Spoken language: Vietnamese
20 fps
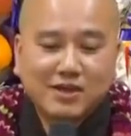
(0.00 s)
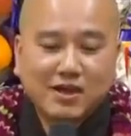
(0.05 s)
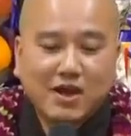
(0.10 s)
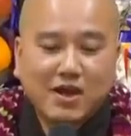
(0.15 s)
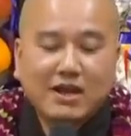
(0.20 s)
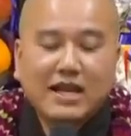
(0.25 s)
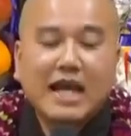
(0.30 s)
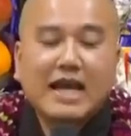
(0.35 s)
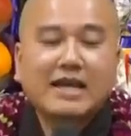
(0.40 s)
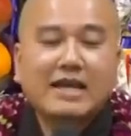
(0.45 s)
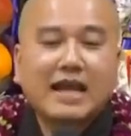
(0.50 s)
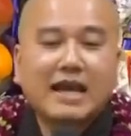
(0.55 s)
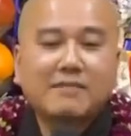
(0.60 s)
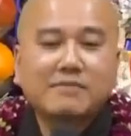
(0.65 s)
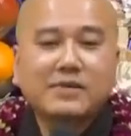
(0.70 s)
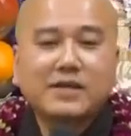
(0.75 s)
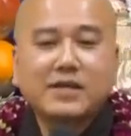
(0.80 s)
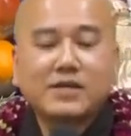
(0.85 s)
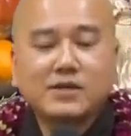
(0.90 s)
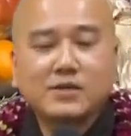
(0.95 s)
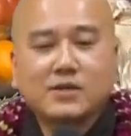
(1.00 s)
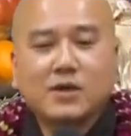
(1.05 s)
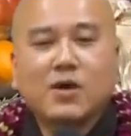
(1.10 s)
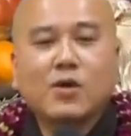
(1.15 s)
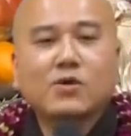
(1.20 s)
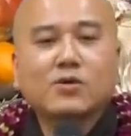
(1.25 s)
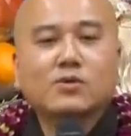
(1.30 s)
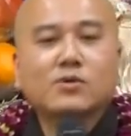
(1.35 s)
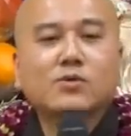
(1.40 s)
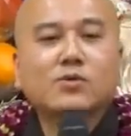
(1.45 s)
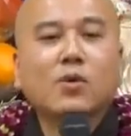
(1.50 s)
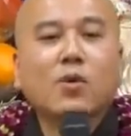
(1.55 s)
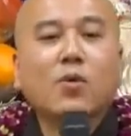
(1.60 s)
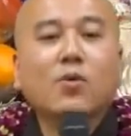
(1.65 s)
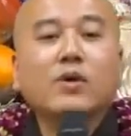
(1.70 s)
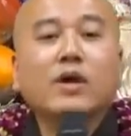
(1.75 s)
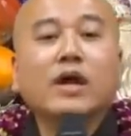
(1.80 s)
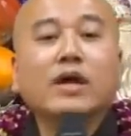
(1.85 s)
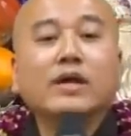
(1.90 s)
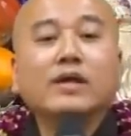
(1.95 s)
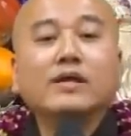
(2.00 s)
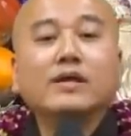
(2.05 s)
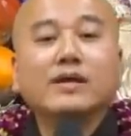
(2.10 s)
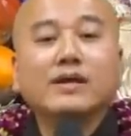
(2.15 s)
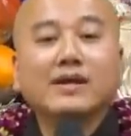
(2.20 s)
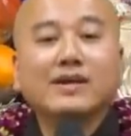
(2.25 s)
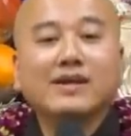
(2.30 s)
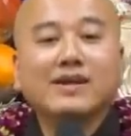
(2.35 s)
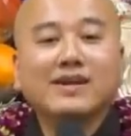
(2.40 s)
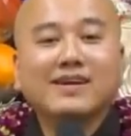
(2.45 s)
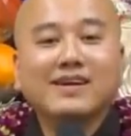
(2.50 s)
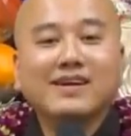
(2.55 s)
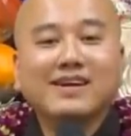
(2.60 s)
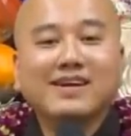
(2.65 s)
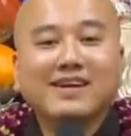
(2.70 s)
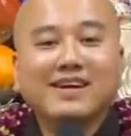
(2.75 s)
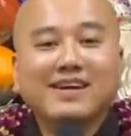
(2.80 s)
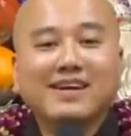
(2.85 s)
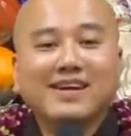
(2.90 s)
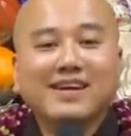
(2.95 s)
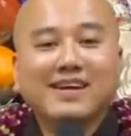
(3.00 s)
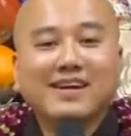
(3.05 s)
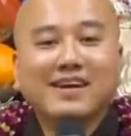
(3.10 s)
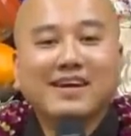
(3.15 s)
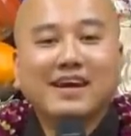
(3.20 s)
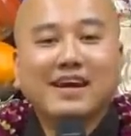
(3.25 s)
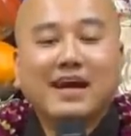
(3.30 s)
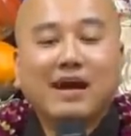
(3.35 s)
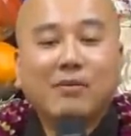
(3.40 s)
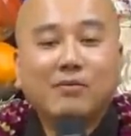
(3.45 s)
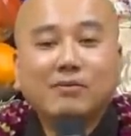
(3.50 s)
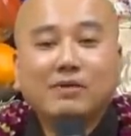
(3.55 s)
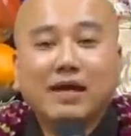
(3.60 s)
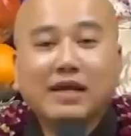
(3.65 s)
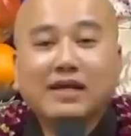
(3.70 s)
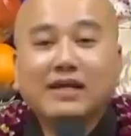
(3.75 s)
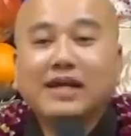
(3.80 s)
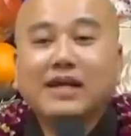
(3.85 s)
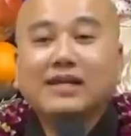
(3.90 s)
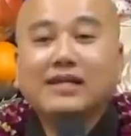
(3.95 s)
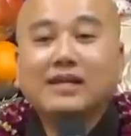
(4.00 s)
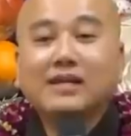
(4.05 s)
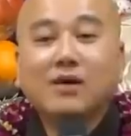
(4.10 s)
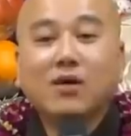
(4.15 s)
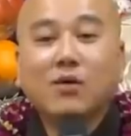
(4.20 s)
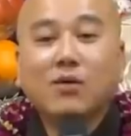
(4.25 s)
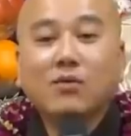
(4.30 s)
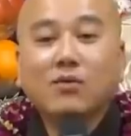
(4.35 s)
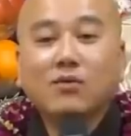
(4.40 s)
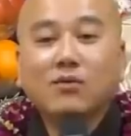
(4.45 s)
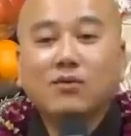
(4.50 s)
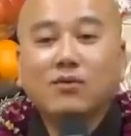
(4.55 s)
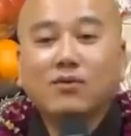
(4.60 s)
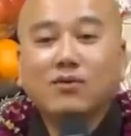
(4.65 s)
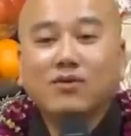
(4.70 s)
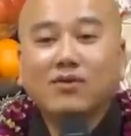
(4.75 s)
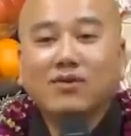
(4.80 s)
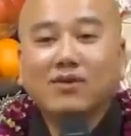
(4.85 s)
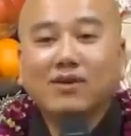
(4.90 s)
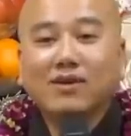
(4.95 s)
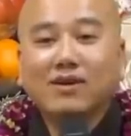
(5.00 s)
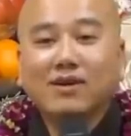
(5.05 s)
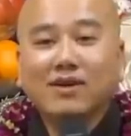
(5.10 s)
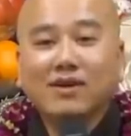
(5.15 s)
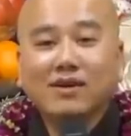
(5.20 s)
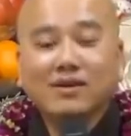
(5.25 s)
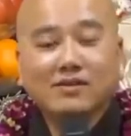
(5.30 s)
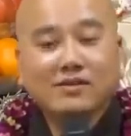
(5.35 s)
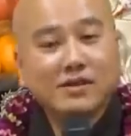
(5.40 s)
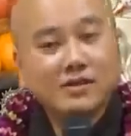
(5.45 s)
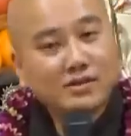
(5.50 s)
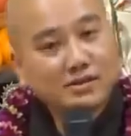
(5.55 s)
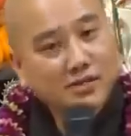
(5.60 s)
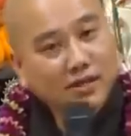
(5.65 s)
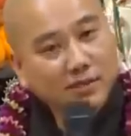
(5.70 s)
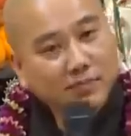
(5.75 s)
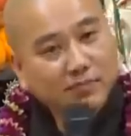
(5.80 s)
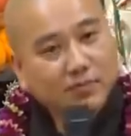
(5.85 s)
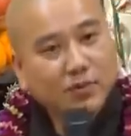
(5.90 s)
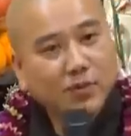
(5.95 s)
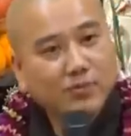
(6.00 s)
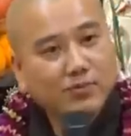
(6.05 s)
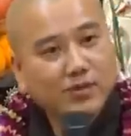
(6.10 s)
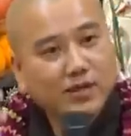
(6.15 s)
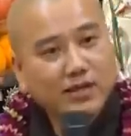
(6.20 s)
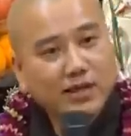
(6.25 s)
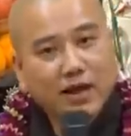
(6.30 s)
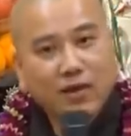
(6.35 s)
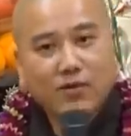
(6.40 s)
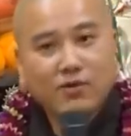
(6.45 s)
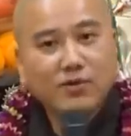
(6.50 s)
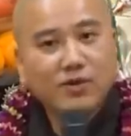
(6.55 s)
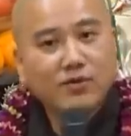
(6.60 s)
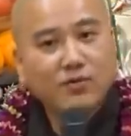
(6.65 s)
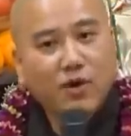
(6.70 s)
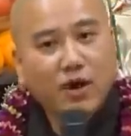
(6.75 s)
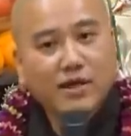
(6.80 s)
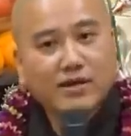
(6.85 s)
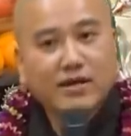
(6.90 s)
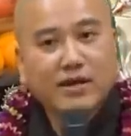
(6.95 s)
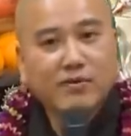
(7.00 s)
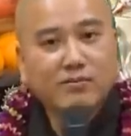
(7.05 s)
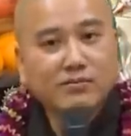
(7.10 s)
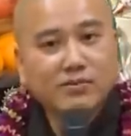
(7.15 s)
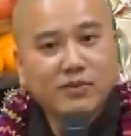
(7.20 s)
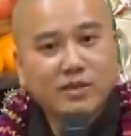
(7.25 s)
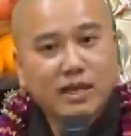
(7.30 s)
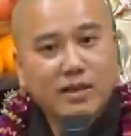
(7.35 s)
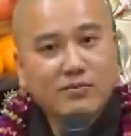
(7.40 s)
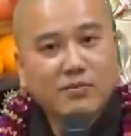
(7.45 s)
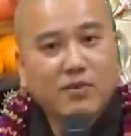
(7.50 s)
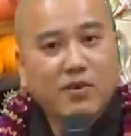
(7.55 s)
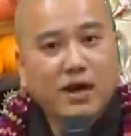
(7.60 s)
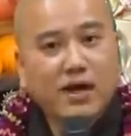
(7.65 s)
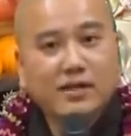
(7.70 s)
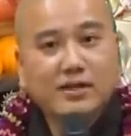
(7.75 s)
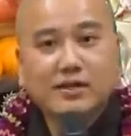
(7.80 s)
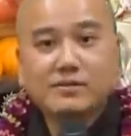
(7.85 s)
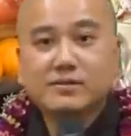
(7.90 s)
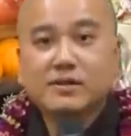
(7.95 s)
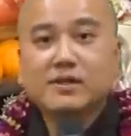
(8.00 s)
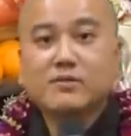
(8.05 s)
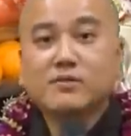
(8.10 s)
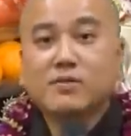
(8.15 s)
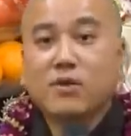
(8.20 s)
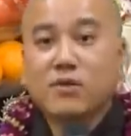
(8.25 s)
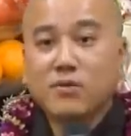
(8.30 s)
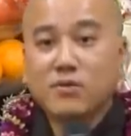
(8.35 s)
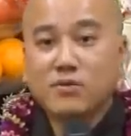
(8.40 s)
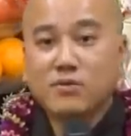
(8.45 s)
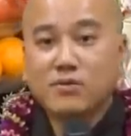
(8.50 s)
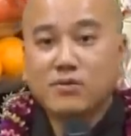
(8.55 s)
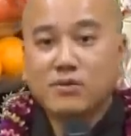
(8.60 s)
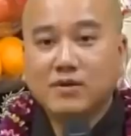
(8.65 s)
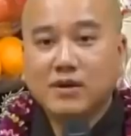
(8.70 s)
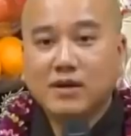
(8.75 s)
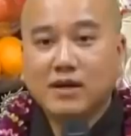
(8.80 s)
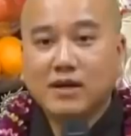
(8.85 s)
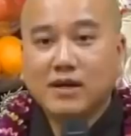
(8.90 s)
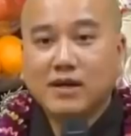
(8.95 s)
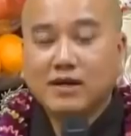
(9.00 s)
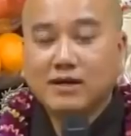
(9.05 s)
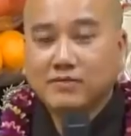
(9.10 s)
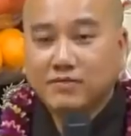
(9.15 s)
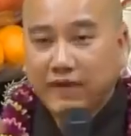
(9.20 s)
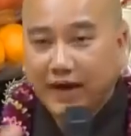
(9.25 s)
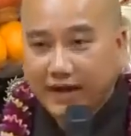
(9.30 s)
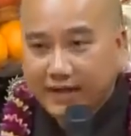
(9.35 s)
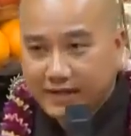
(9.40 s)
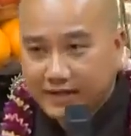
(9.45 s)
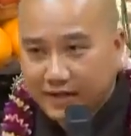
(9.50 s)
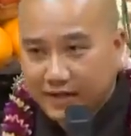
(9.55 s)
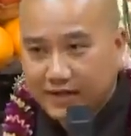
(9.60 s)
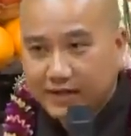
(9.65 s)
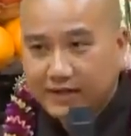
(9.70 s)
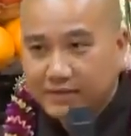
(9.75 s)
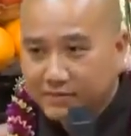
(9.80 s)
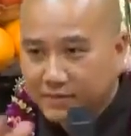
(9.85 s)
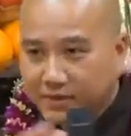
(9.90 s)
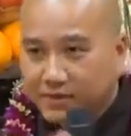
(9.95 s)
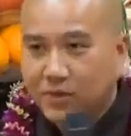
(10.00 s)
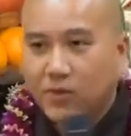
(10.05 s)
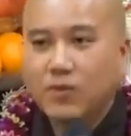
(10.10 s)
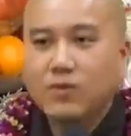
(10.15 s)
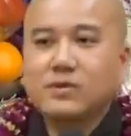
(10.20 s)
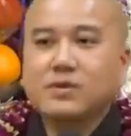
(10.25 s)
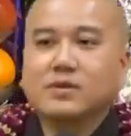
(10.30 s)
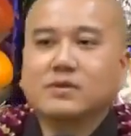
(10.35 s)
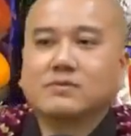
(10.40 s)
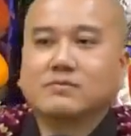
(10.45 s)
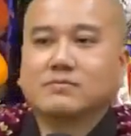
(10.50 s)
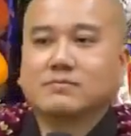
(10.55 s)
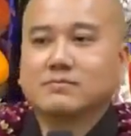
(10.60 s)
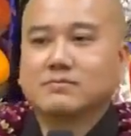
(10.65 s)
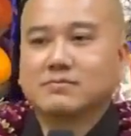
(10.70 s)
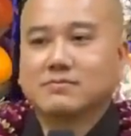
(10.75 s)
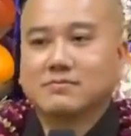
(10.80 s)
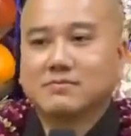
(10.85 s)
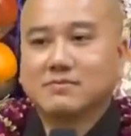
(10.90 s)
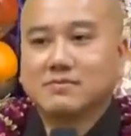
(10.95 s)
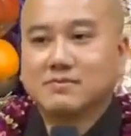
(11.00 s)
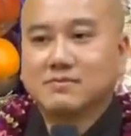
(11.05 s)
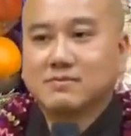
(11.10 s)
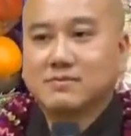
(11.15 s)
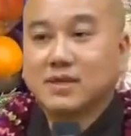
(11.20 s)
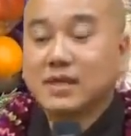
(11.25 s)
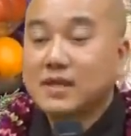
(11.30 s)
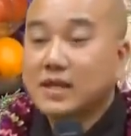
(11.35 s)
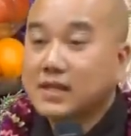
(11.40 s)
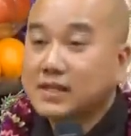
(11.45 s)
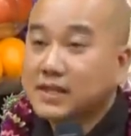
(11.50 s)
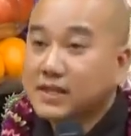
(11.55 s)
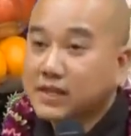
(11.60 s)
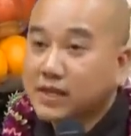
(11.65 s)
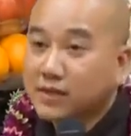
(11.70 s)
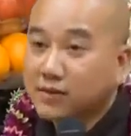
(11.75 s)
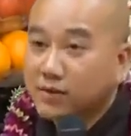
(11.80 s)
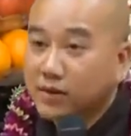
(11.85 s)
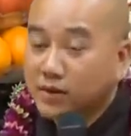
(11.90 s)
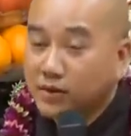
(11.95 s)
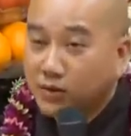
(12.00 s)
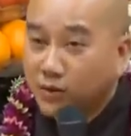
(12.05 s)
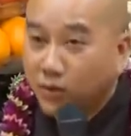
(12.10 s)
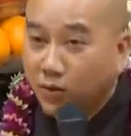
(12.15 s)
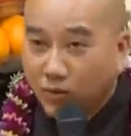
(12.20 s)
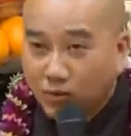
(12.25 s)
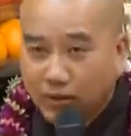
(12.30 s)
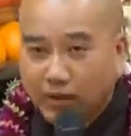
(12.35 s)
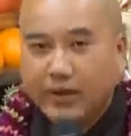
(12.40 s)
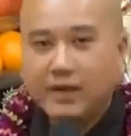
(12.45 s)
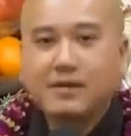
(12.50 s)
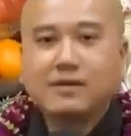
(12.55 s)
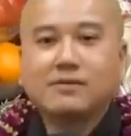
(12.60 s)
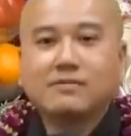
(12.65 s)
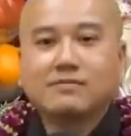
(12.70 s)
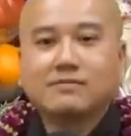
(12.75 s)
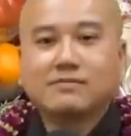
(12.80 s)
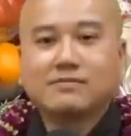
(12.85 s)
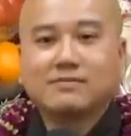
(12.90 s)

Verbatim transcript: Hỏi Lan làm gì? Thôi tôi ngủ nghỉ. Không nghĩ lấy gì ngủ? Cứ tiếp tục cái đầu nó hoạt động, nó làm hoài thì sao ngủ? Phải nghĩ mới ngủ được. Cho nên ta kêu là ngủ nghỉ.